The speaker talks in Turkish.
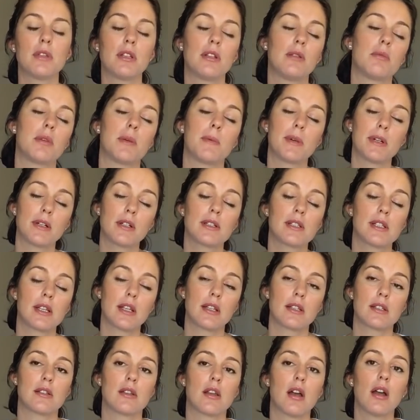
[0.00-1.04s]
Dediğim gibi
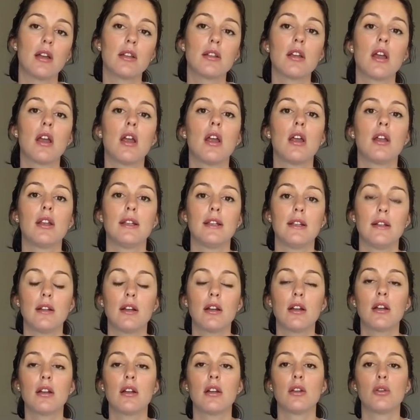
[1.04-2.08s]
48 saat
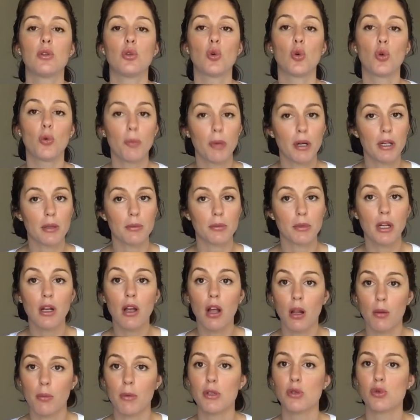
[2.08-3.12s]
Lila yoğun bakımda
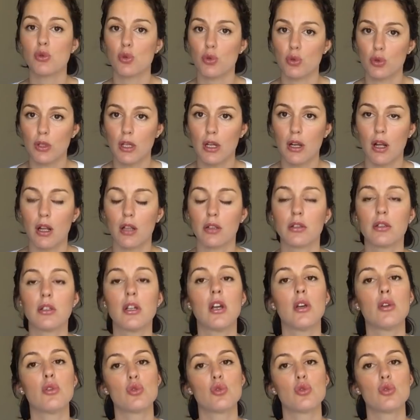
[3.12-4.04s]
kalmak zorunda kaldı.